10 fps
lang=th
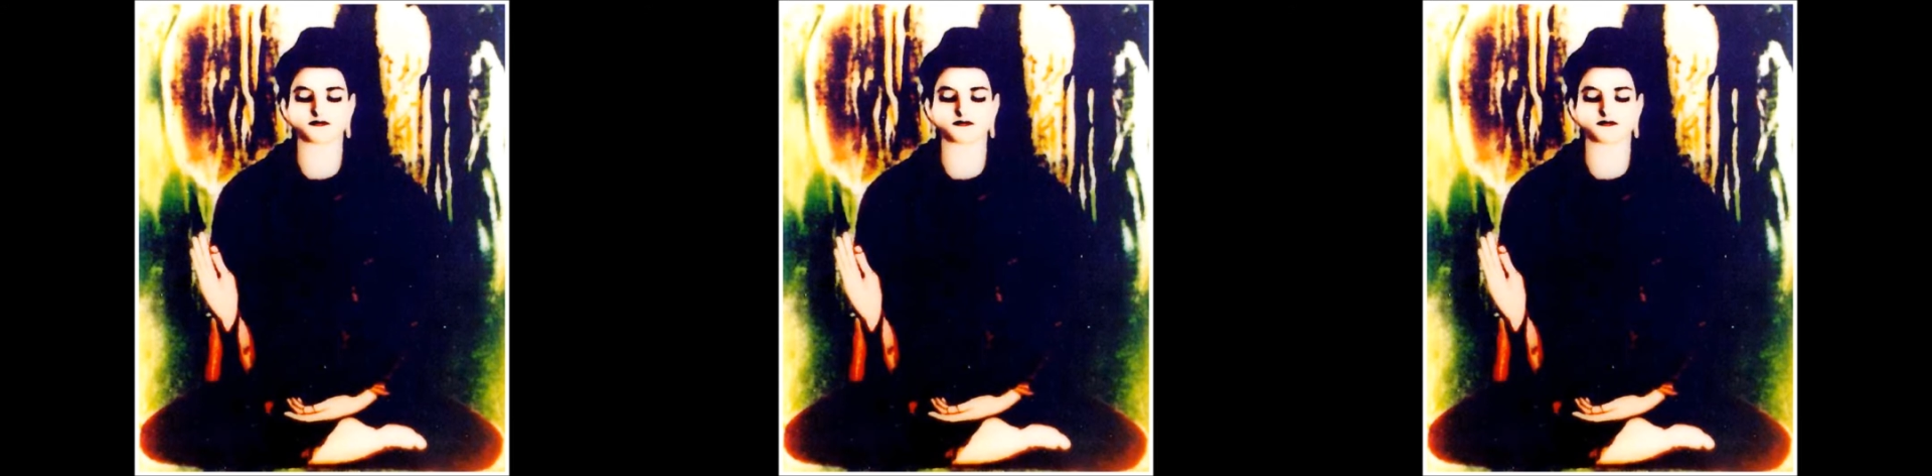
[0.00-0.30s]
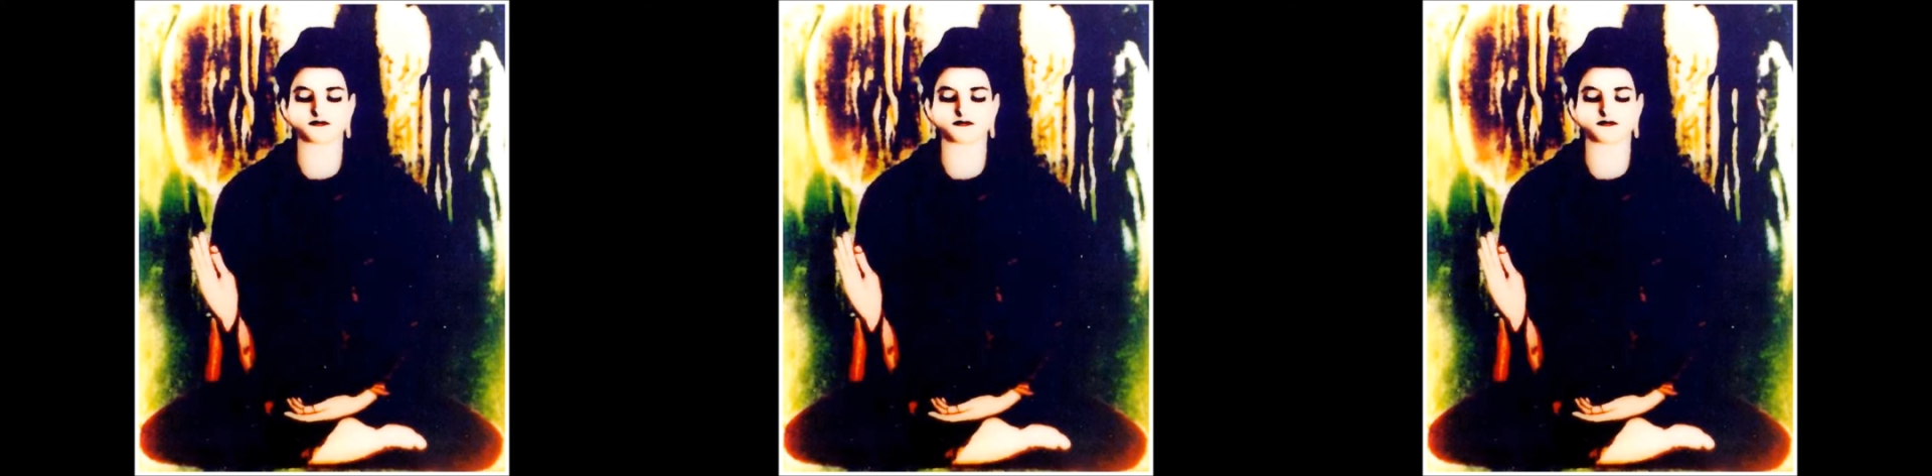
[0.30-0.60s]
กา
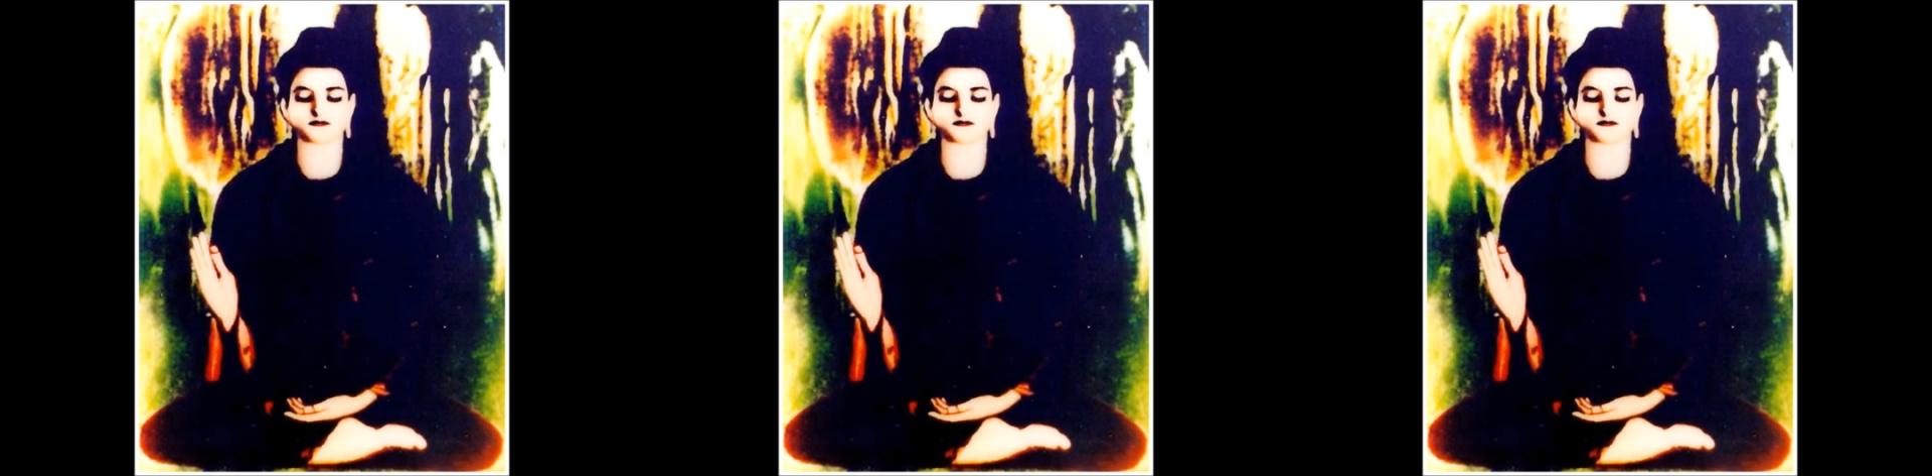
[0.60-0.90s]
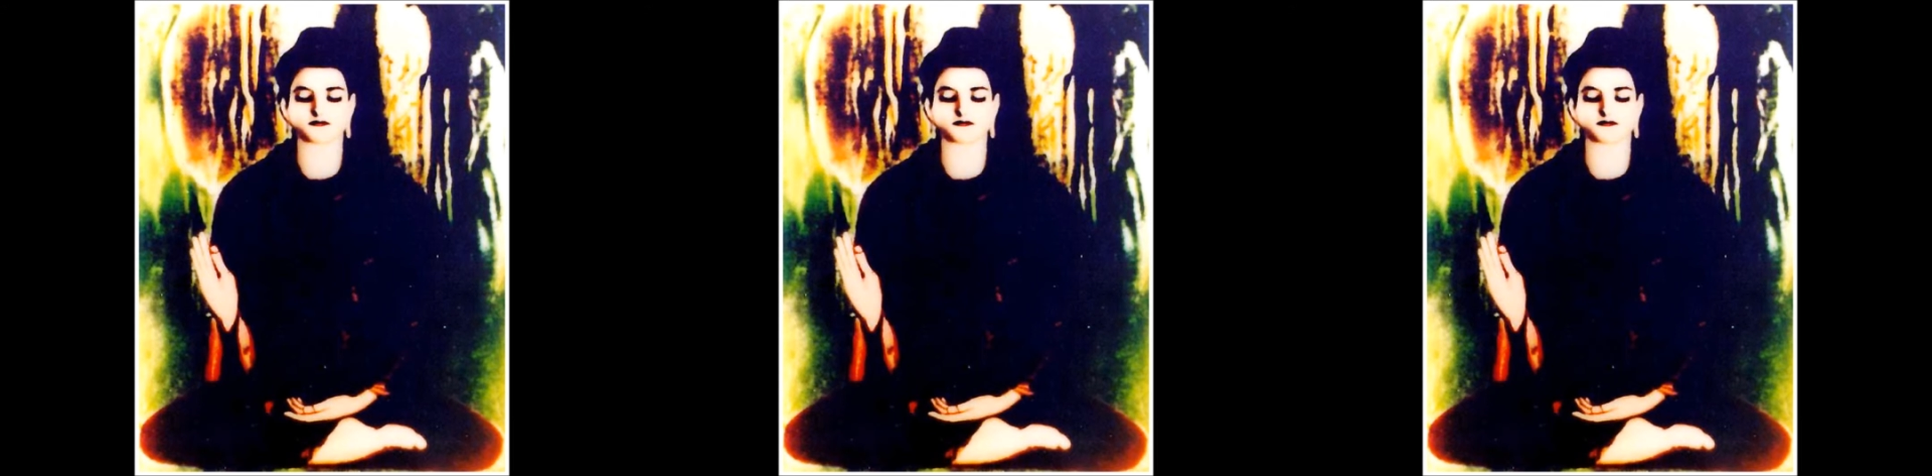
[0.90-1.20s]
รใส่ความ
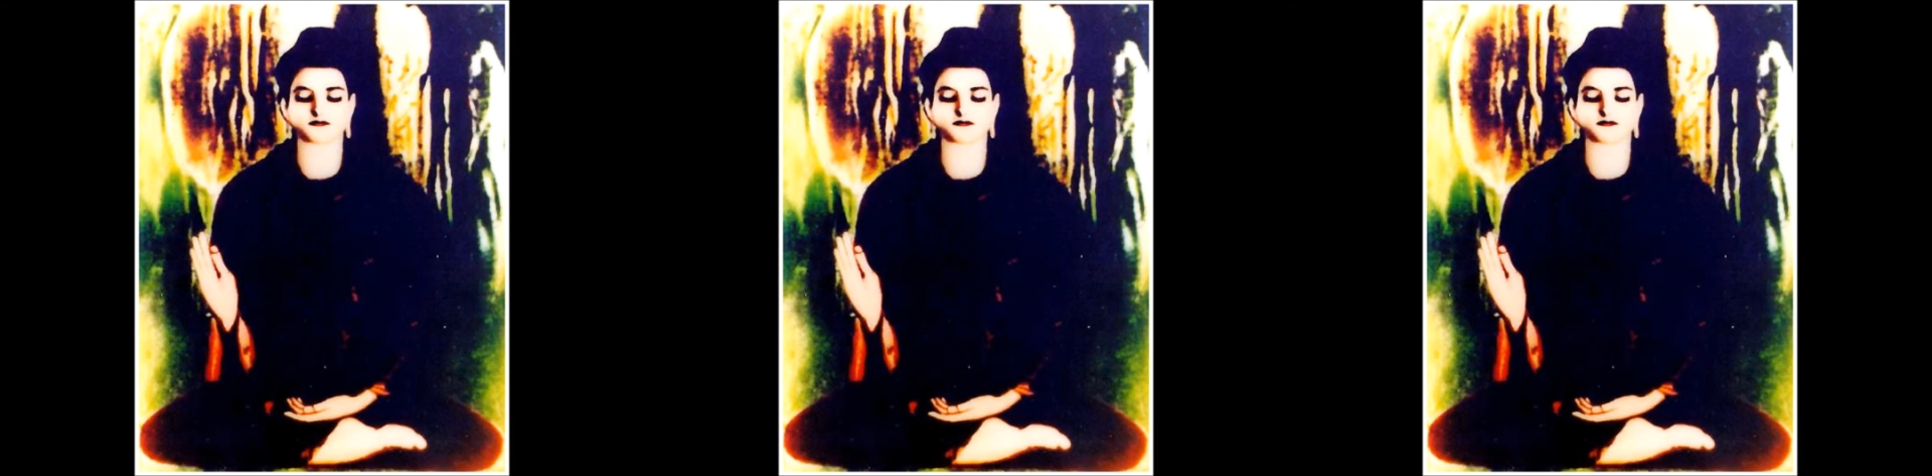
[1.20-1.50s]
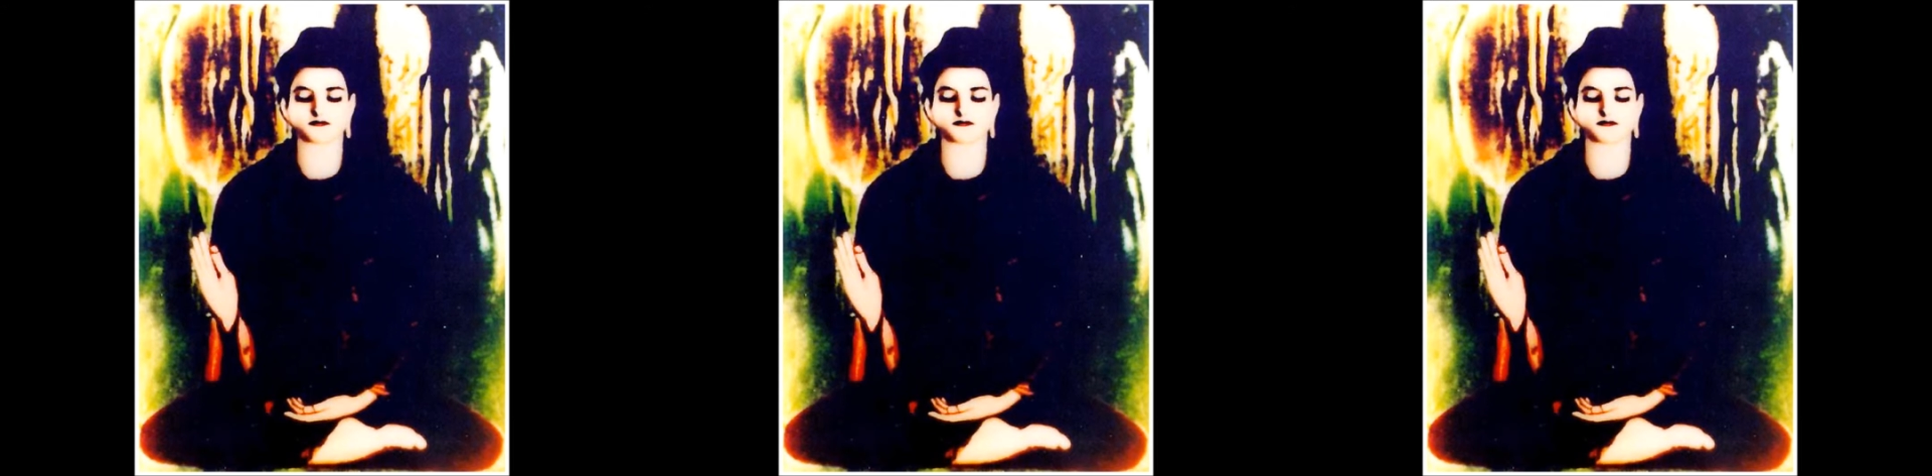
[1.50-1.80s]
ใส่ร้าย
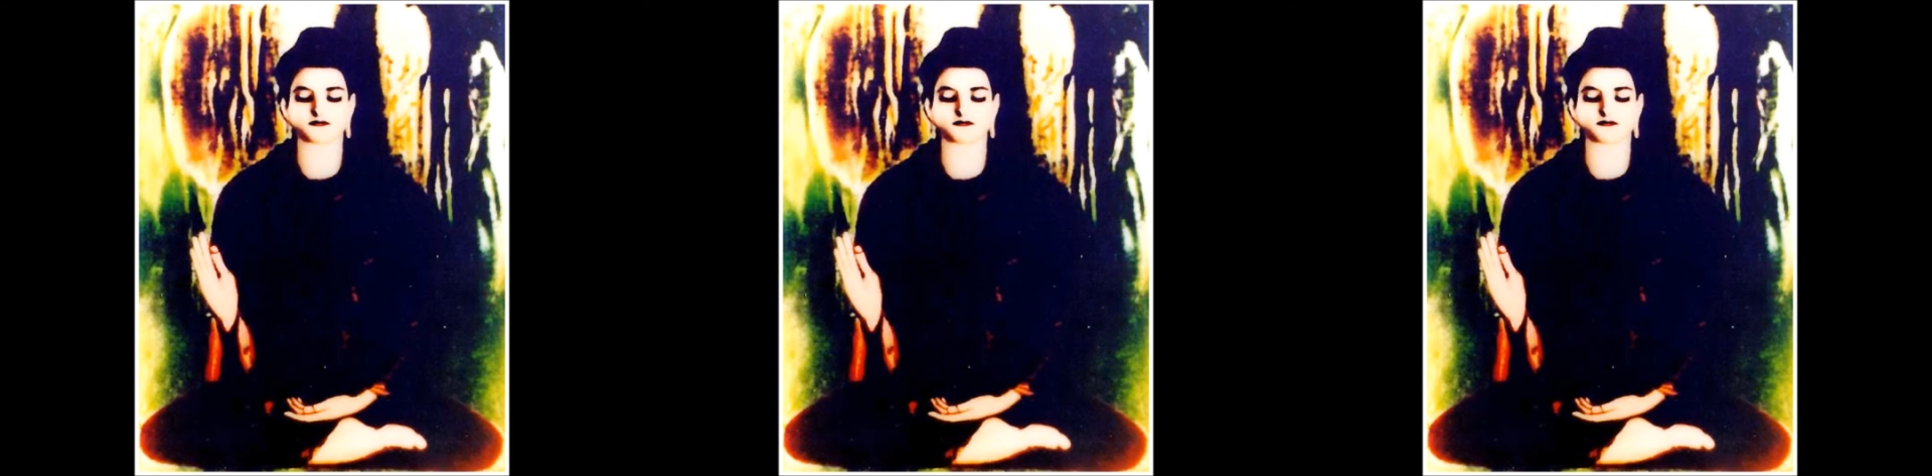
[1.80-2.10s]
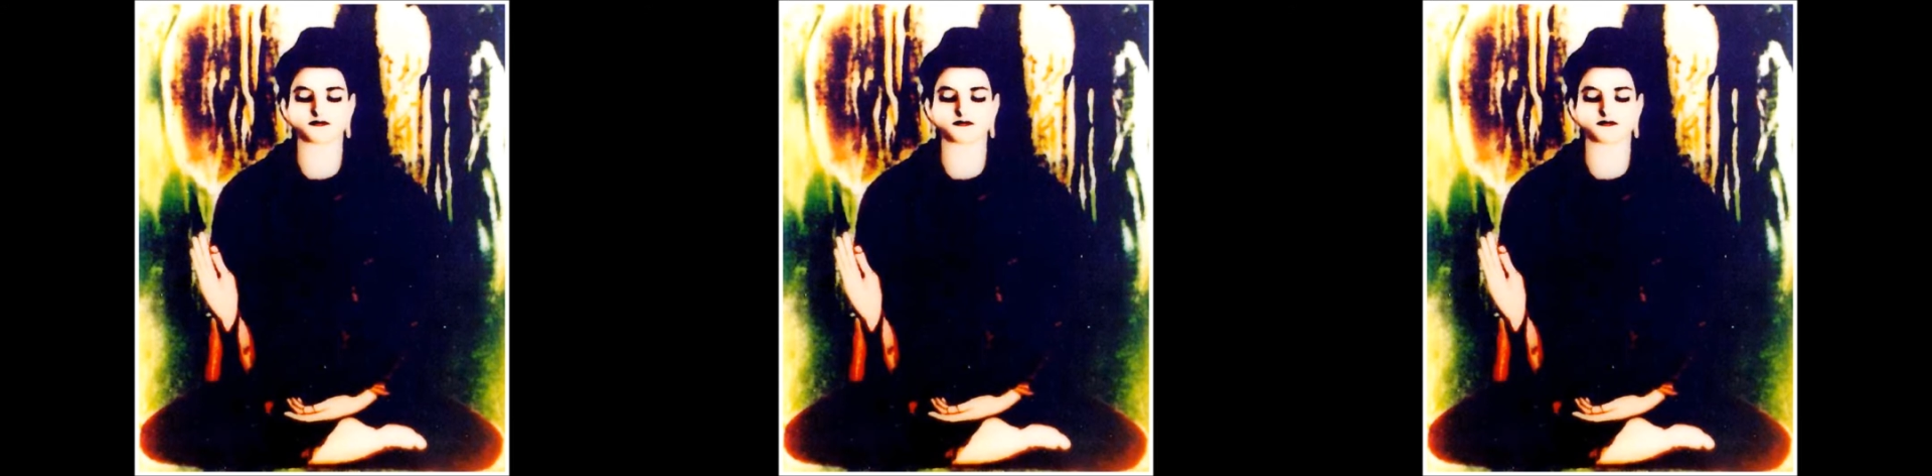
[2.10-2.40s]
ป้ายโทษให้
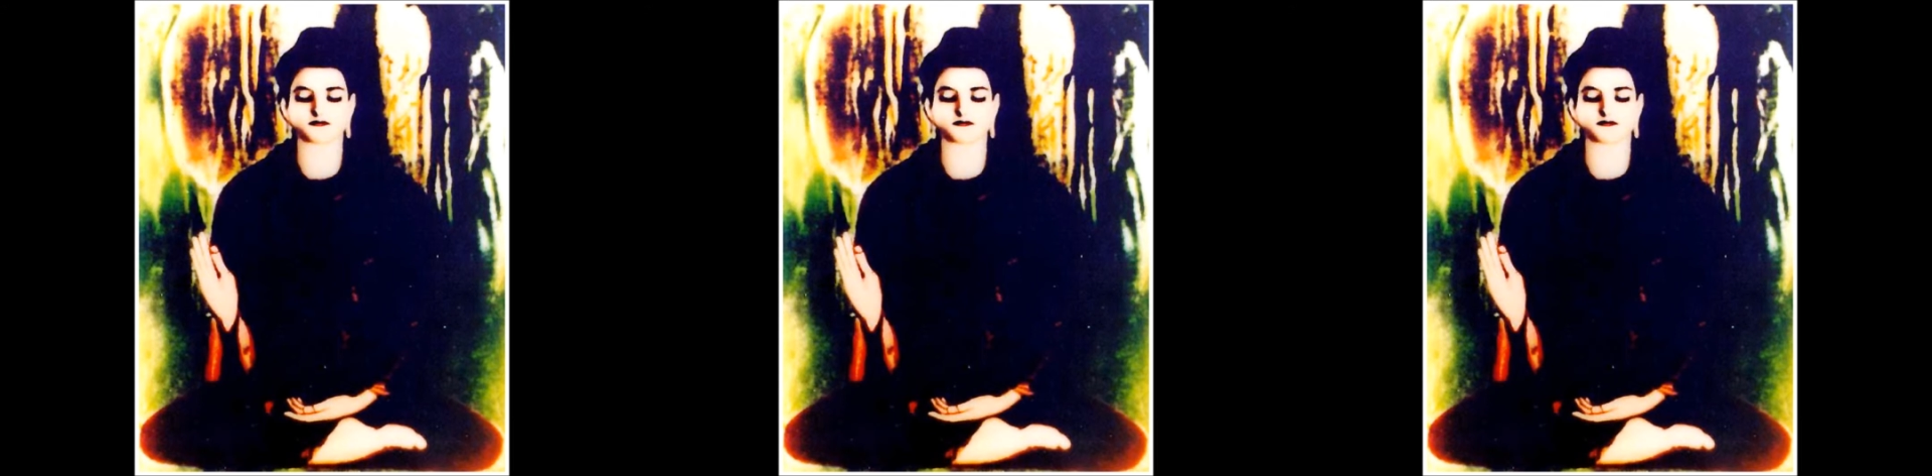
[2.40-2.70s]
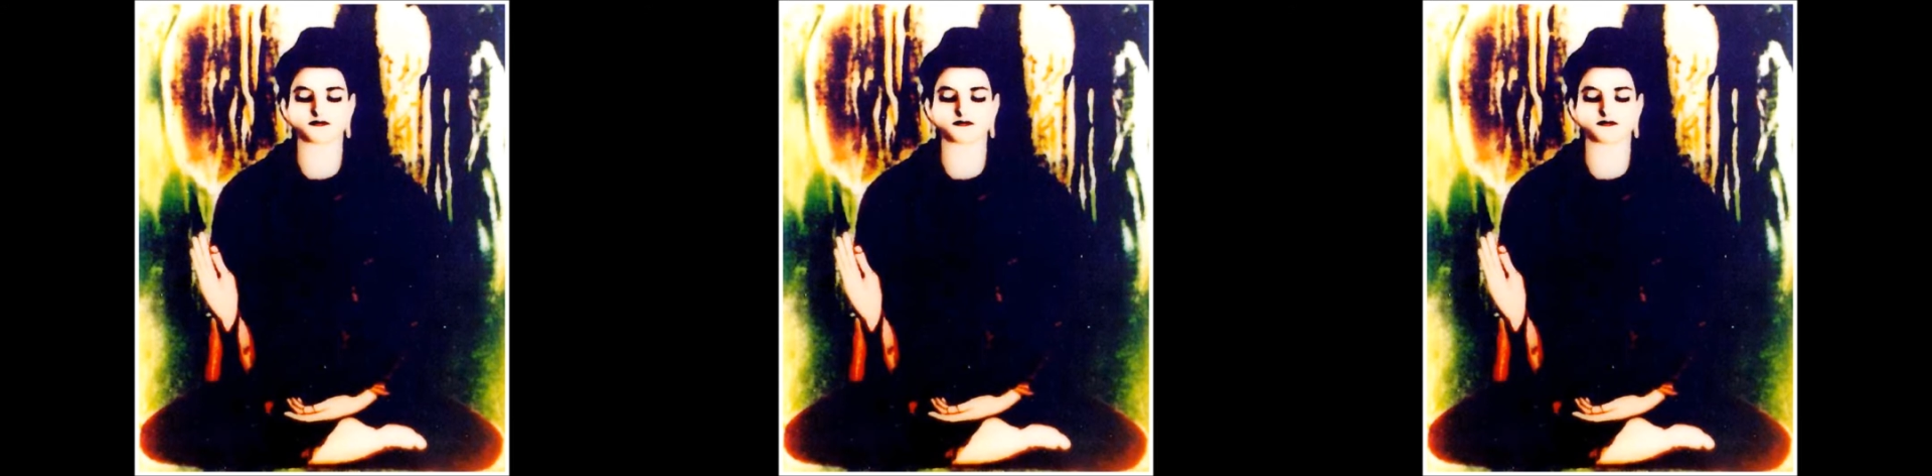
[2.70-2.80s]
ผู้อื่นนั้น